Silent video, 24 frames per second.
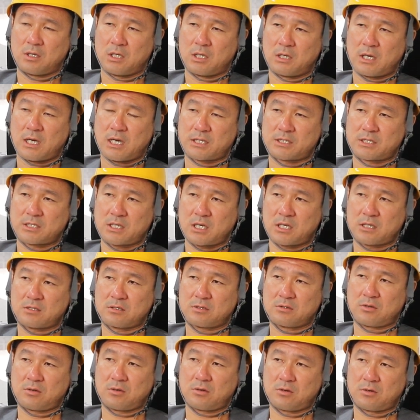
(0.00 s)
な8
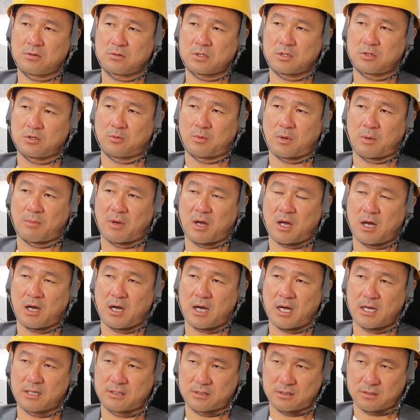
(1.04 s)
月の例えばまあ
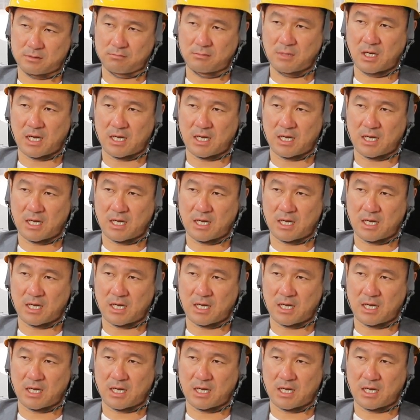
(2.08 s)
20,、